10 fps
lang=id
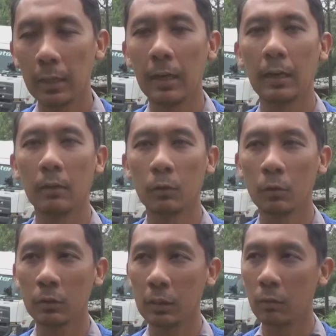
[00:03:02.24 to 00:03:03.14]
Ya,
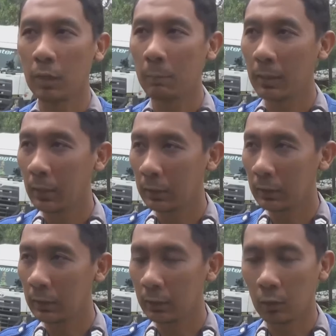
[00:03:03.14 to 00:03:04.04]
untuk jalur lama
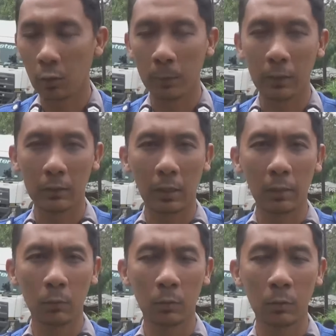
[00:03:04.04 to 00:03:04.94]
tidak
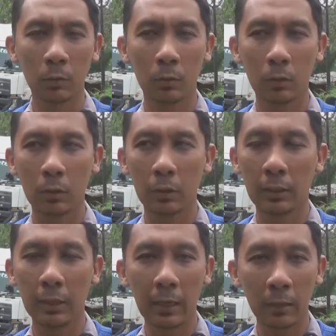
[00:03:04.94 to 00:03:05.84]
direkomendasikan untuk
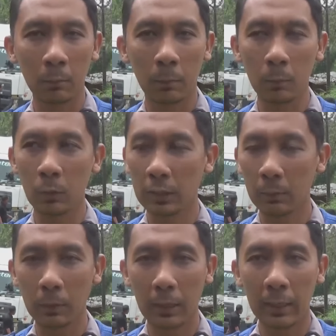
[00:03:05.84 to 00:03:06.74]
kendaraan
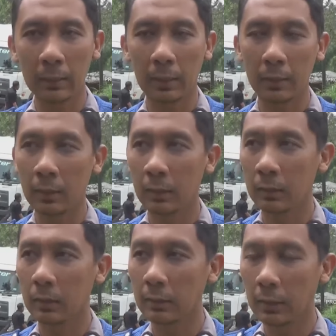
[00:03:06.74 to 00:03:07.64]
bermuatan berat karena
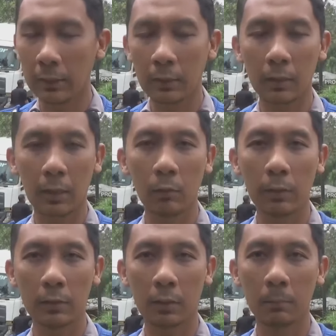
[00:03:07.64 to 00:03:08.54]
tanjakannya
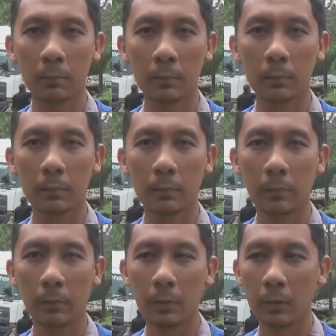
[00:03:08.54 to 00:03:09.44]
terlalu ekstrim.
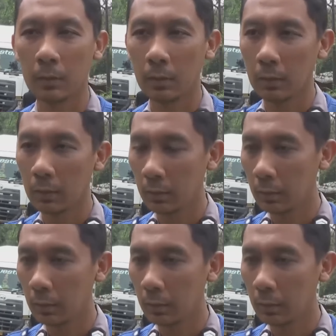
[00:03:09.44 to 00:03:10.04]
Mas ini rencana gimana?